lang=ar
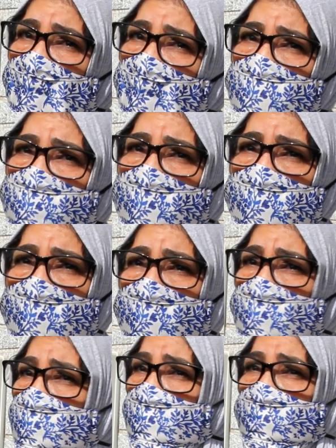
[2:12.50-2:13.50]
حنا
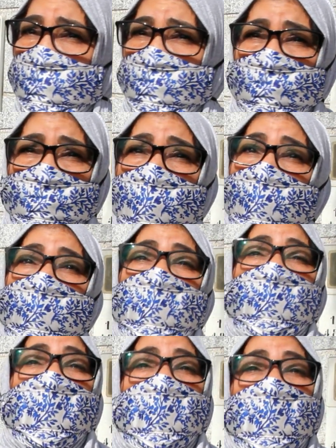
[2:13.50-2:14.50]

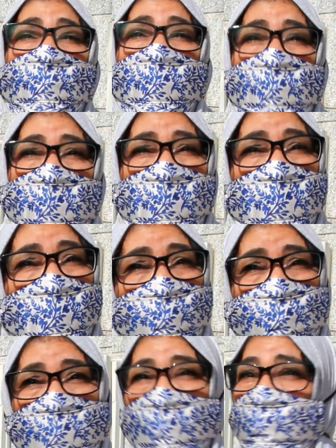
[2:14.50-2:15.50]
مقبلين على الابواب على لا
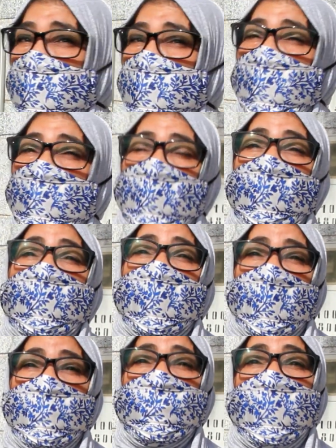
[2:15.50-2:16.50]
غوتريت ولكن علينا
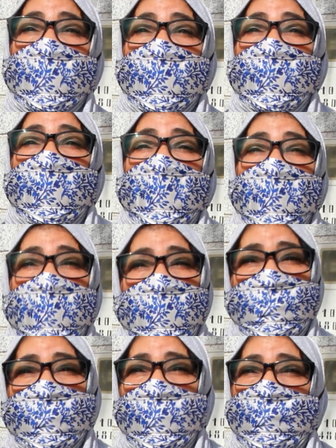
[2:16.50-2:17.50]
عندنا غيره على
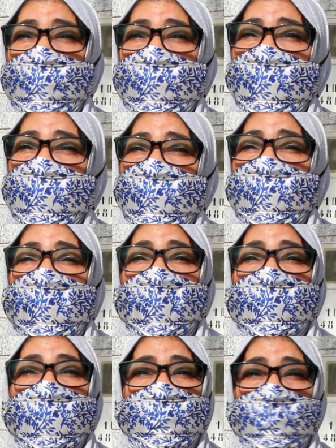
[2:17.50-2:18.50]
هذيك لا بوليكلينيك
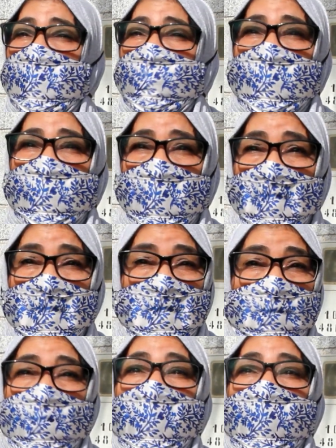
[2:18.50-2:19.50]
لان خدمنا فيها
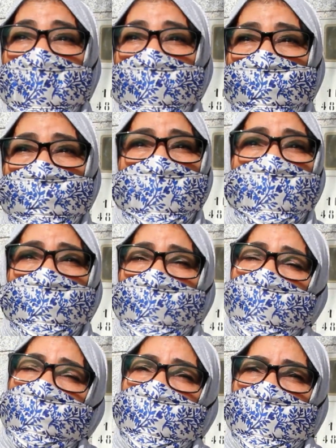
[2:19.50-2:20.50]
من 84
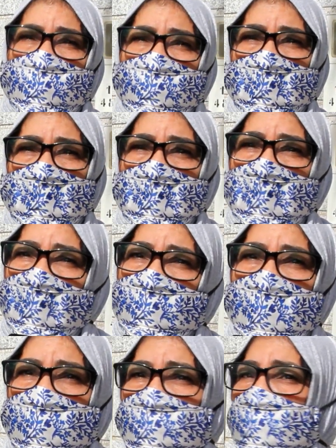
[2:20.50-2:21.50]
وانا فيها
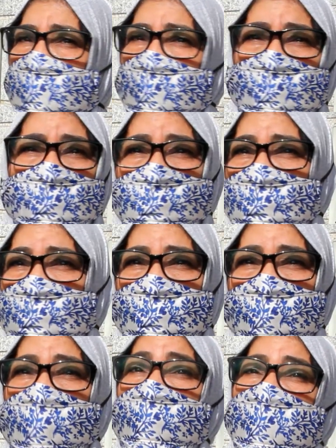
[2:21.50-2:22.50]
يعني راه
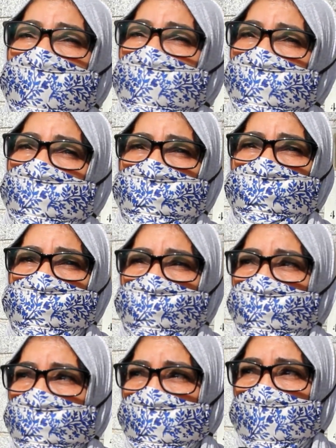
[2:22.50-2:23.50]
عمر هذاك
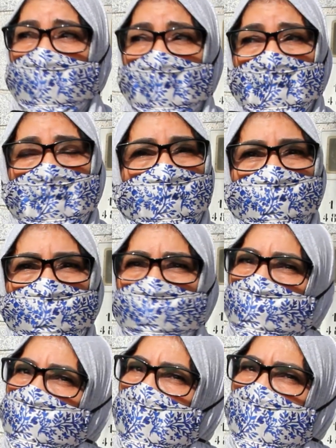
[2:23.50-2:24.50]
دوزتو فيها
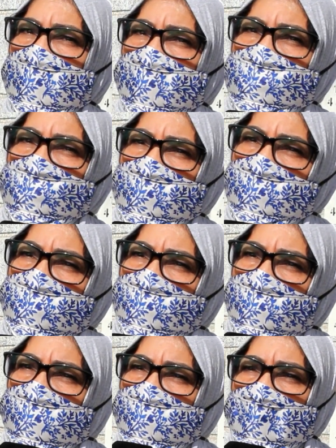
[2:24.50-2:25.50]
ودوزتها على اساس
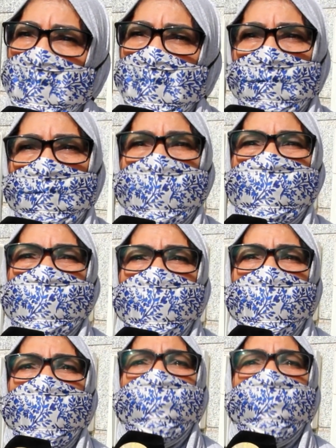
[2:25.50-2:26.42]
انها مصحه